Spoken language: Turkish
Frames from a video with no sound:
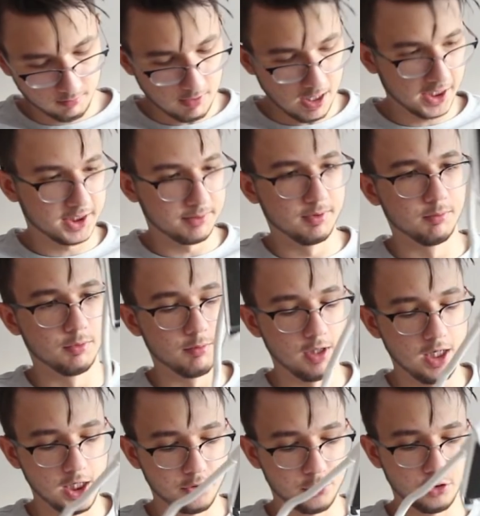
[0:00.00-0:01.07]
Bak şimdi bunu
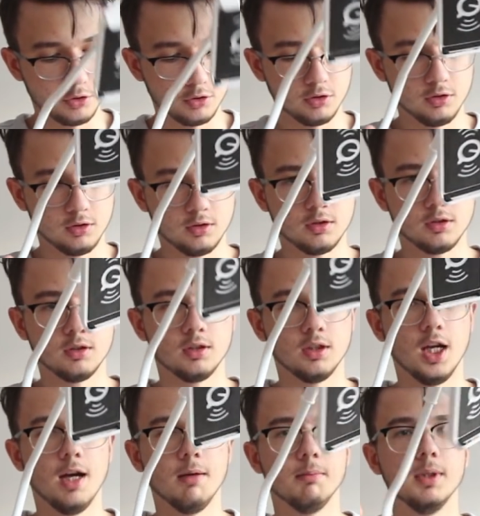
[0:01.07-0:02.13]
böyle açıyorsun.
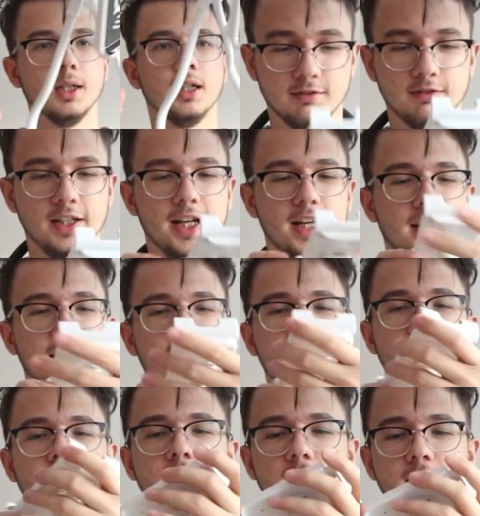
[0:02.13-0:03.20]
Tamam mı? Ve
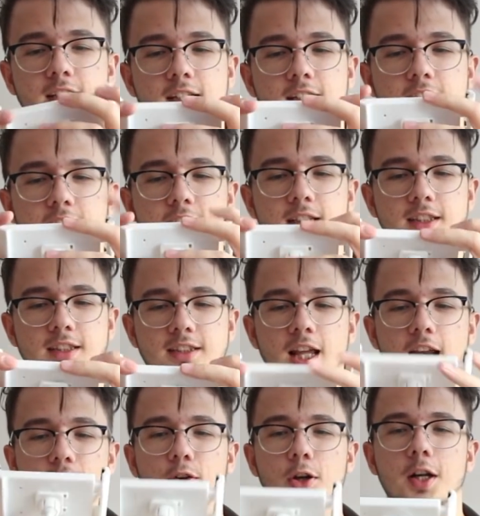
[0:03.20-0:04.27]

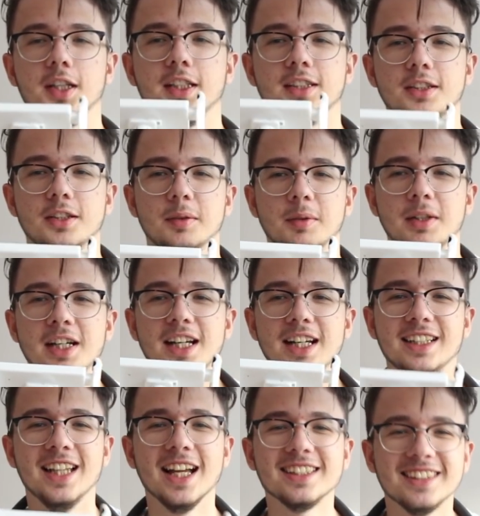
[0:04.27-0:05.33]
Telefonu izliyorum.
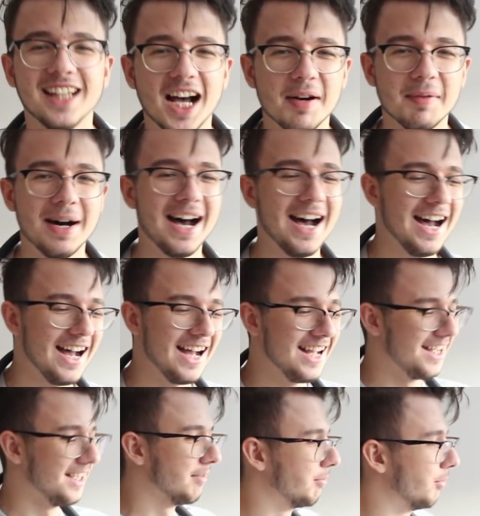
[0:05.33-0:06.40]
Nasıl ama?
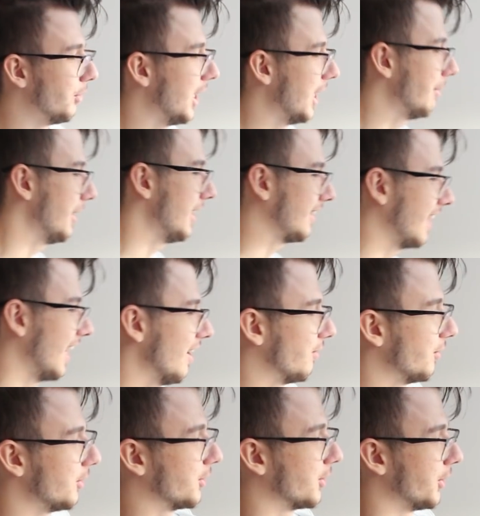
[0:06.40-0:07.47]
Buraya böyle
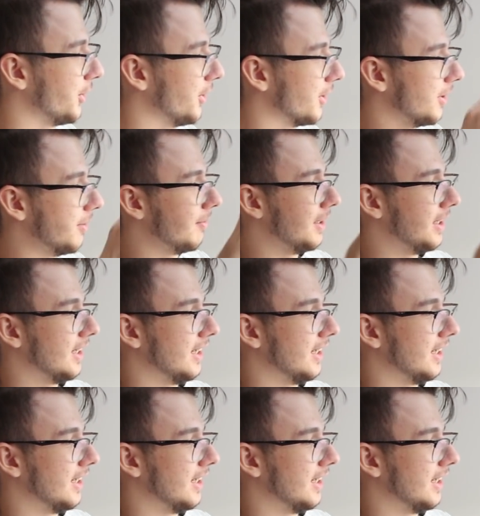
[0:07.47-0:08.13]
telefon koyuyorum.